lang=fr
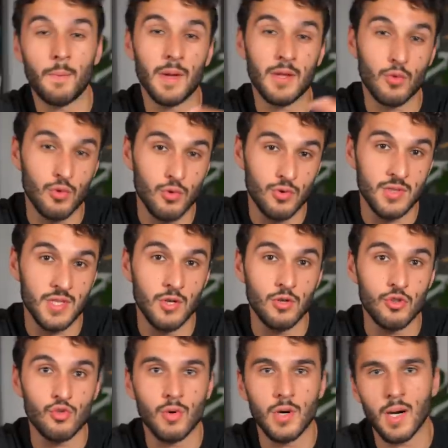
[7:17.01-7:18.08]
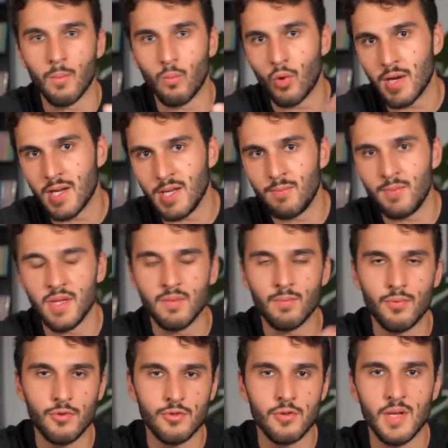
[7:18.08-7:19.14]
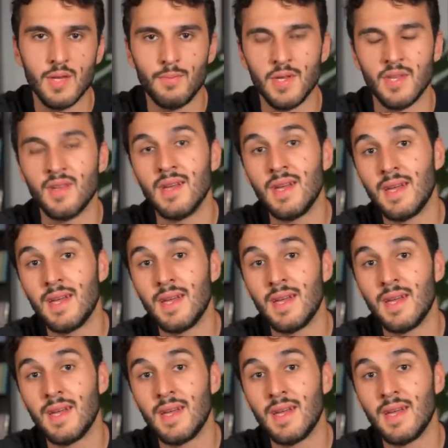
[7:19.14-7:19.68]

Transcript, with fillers: pas trop de glucides le soir, moins de lipides, plus de lipides.